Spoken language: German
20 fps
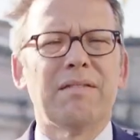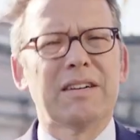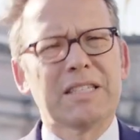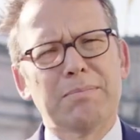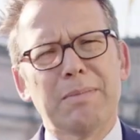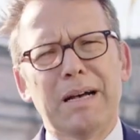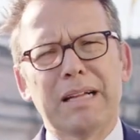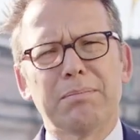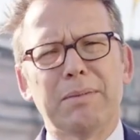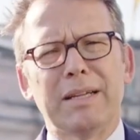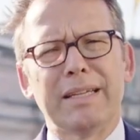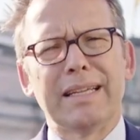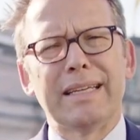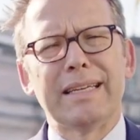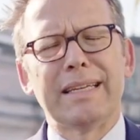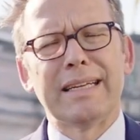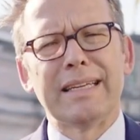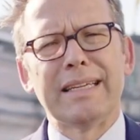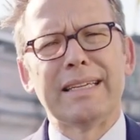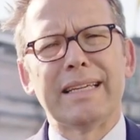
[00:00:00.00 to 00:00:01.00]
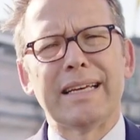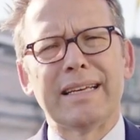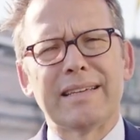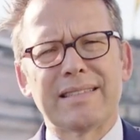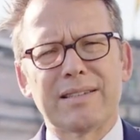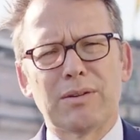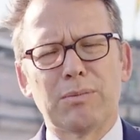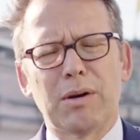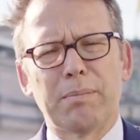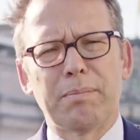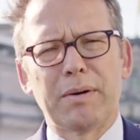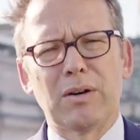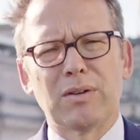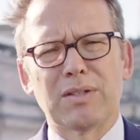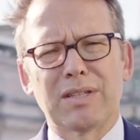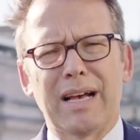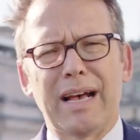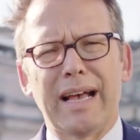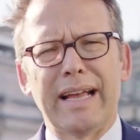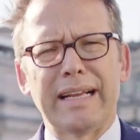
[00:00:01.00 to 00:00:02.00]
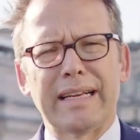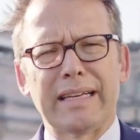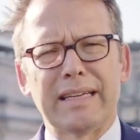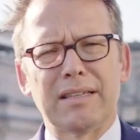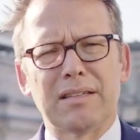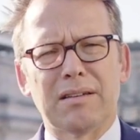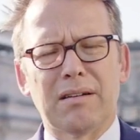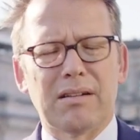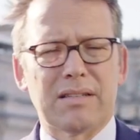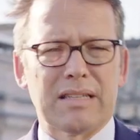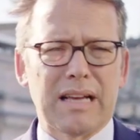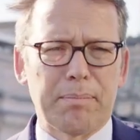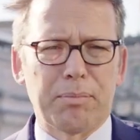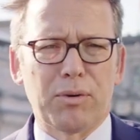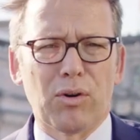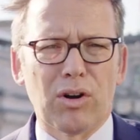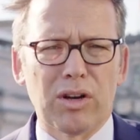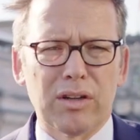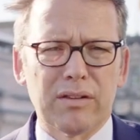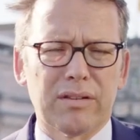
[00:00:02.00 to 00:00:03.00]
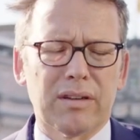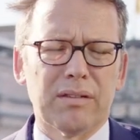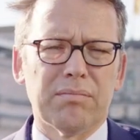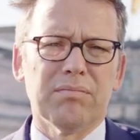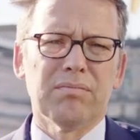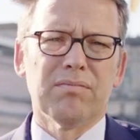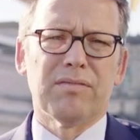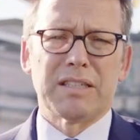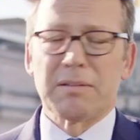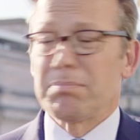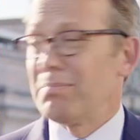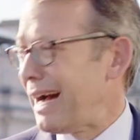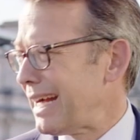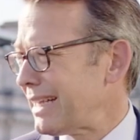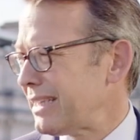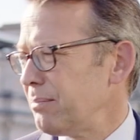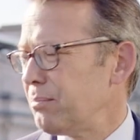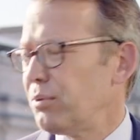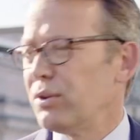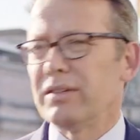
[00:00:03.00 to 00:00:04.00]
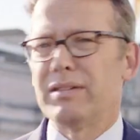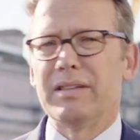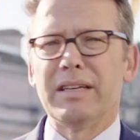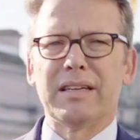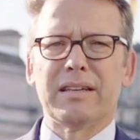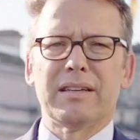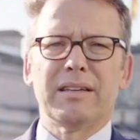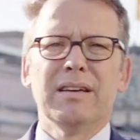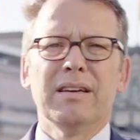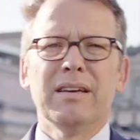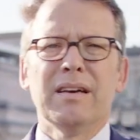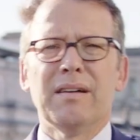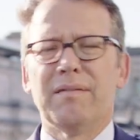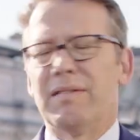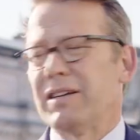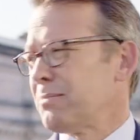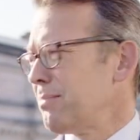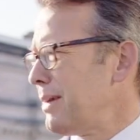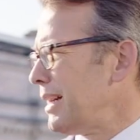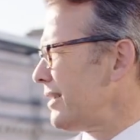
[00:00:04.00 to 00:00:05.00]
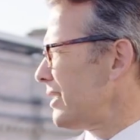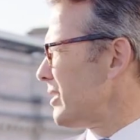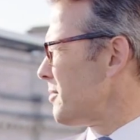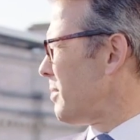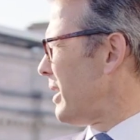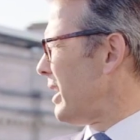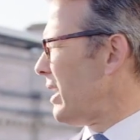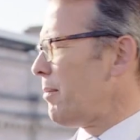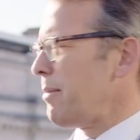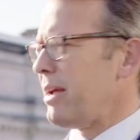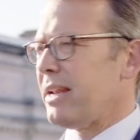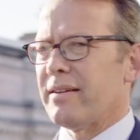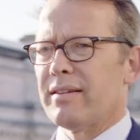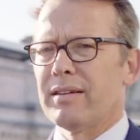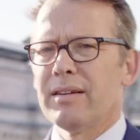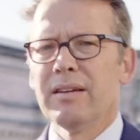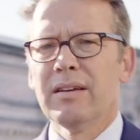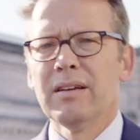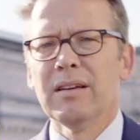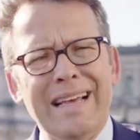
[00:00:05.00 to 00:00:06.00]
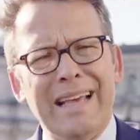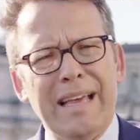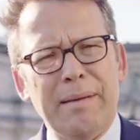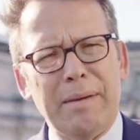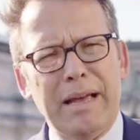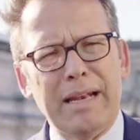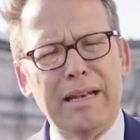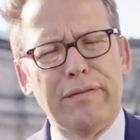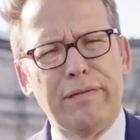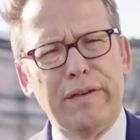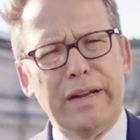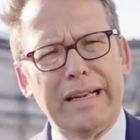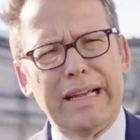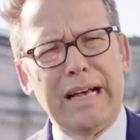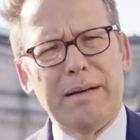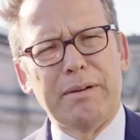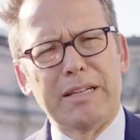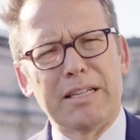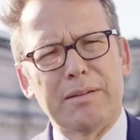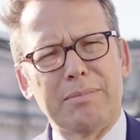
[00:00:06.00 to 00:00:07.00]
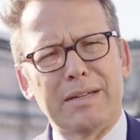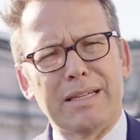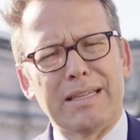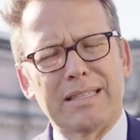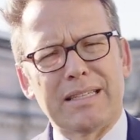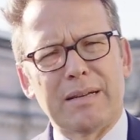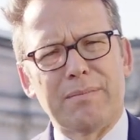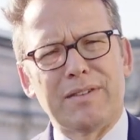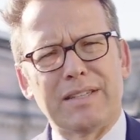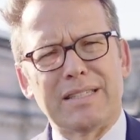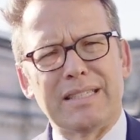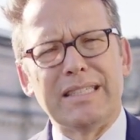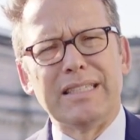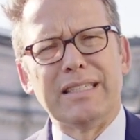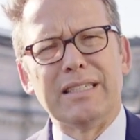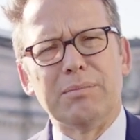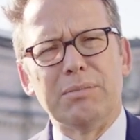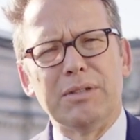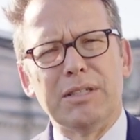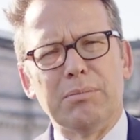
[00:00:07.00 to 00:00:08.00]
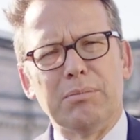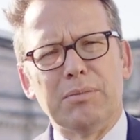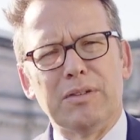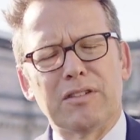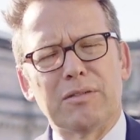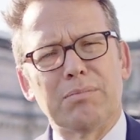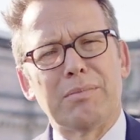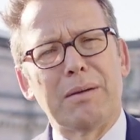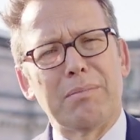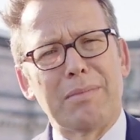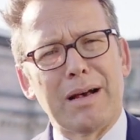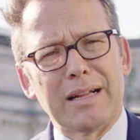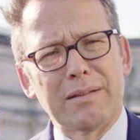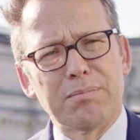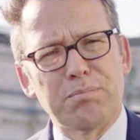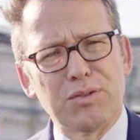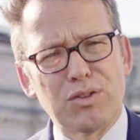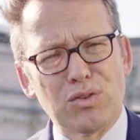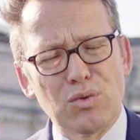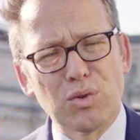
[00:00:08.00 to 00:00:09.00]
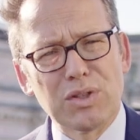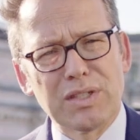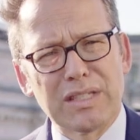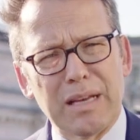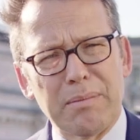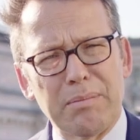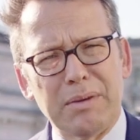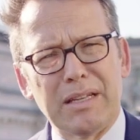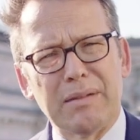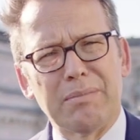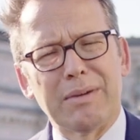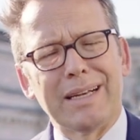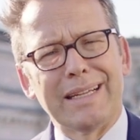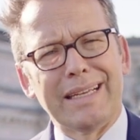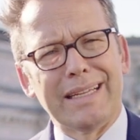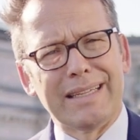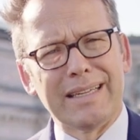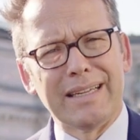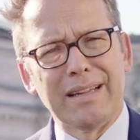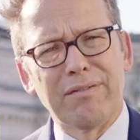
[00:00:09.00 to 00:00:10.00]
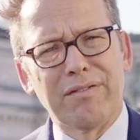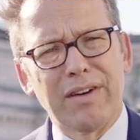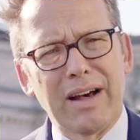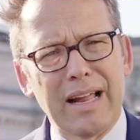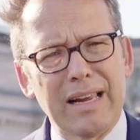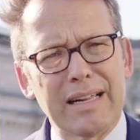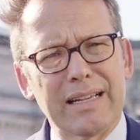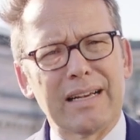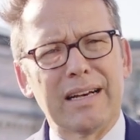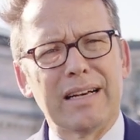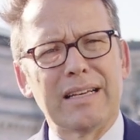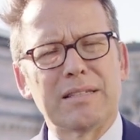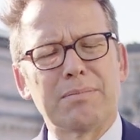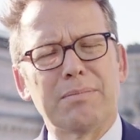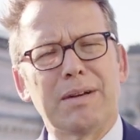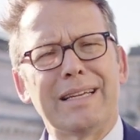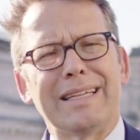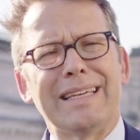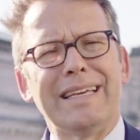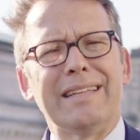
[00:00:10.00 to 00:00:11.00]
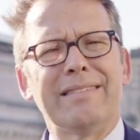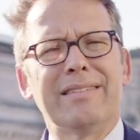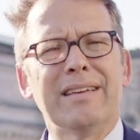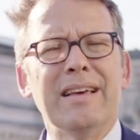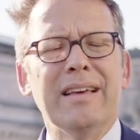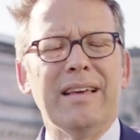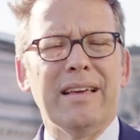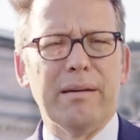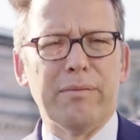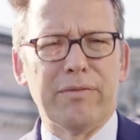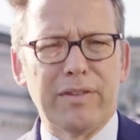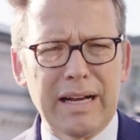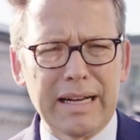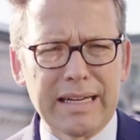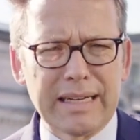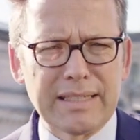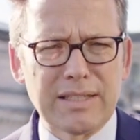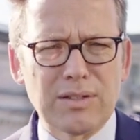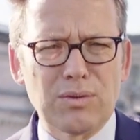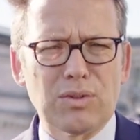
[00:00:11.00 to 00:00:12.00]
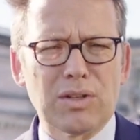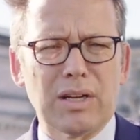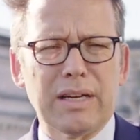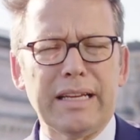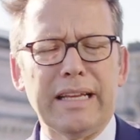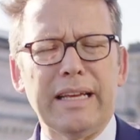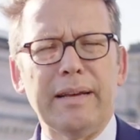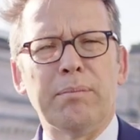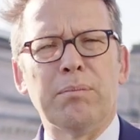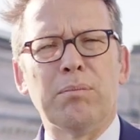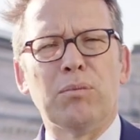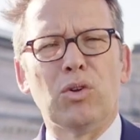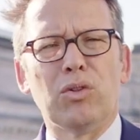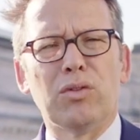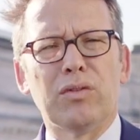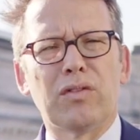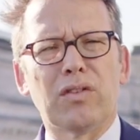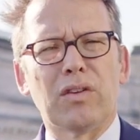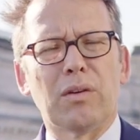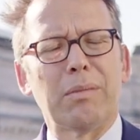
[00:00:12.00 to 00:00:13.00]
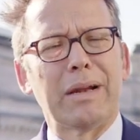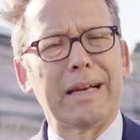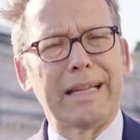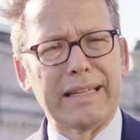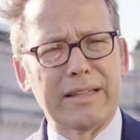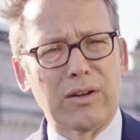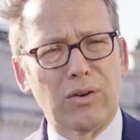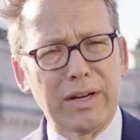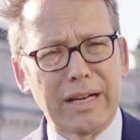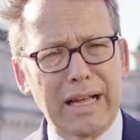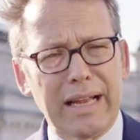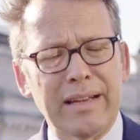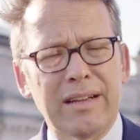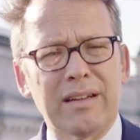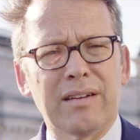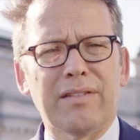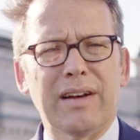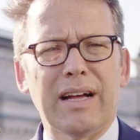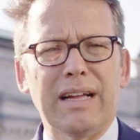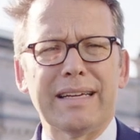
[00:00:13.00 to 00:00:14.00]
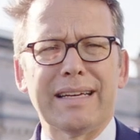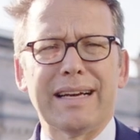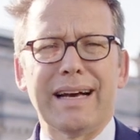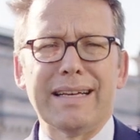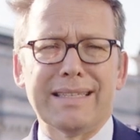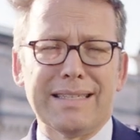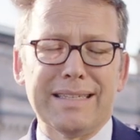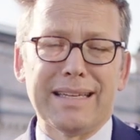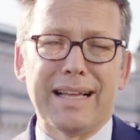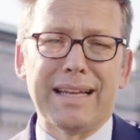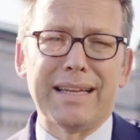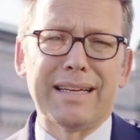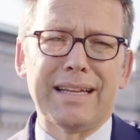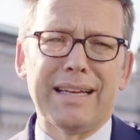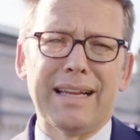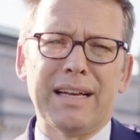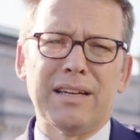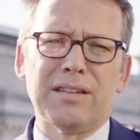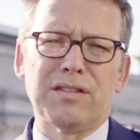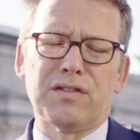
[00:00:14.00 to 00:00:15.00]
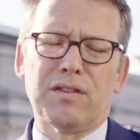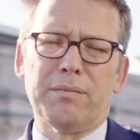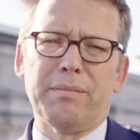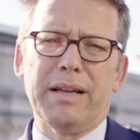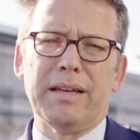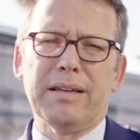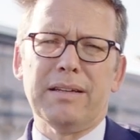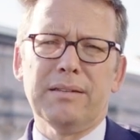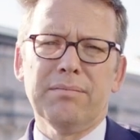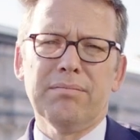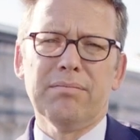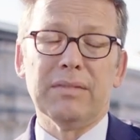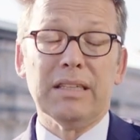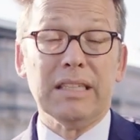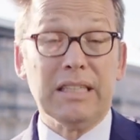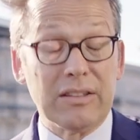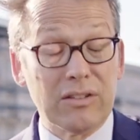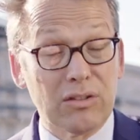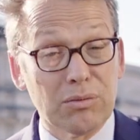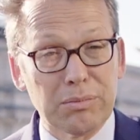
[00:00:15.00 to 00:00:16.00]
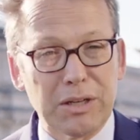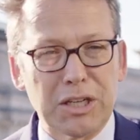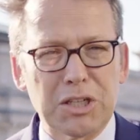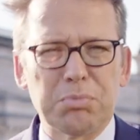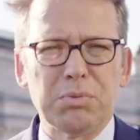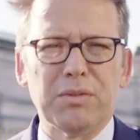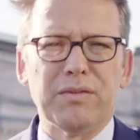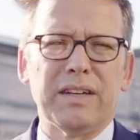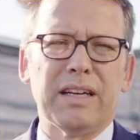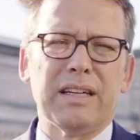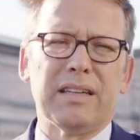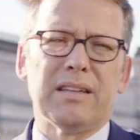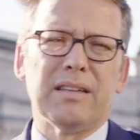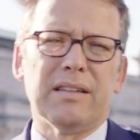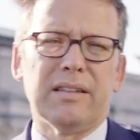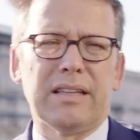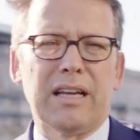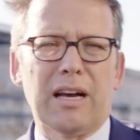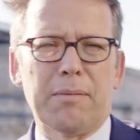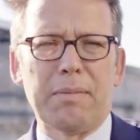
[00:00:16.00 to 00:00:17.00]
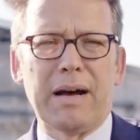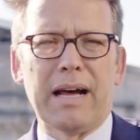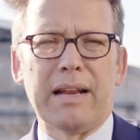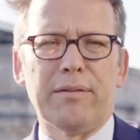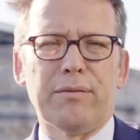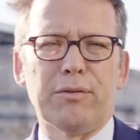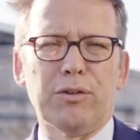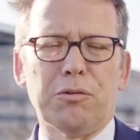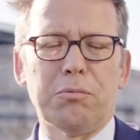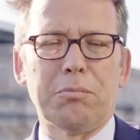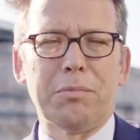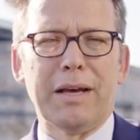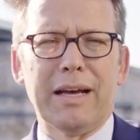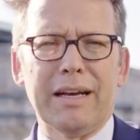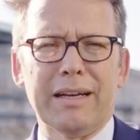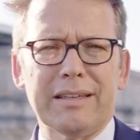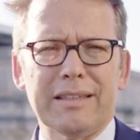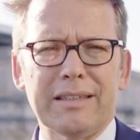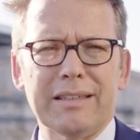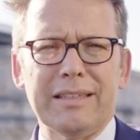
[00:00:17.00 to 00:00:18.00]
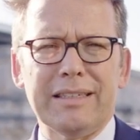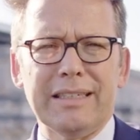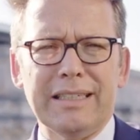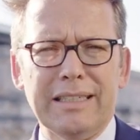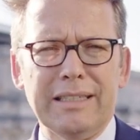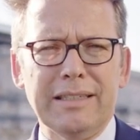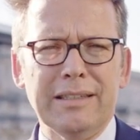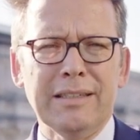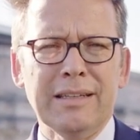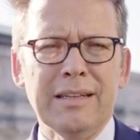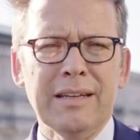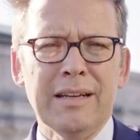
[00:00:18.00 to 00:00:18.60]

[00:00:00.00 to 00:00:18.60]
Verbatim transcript: Was macht man denn dann in der Sommerpause eigentlich als Abgeordneter? Was macht die Politik? Was macht das Parlament? Im Endeffekt arbeitet man das ab, was liegen geblieben ist. Man macht Besuchstermine, man geht in den Wahlkreis, man geht im Wahlkreis in Unternehmen und äh, man geht auch in andere Wahlkreise, in andere Landesverbände. Ich zum Beispiel werde nach Baden-Württemberg gehen.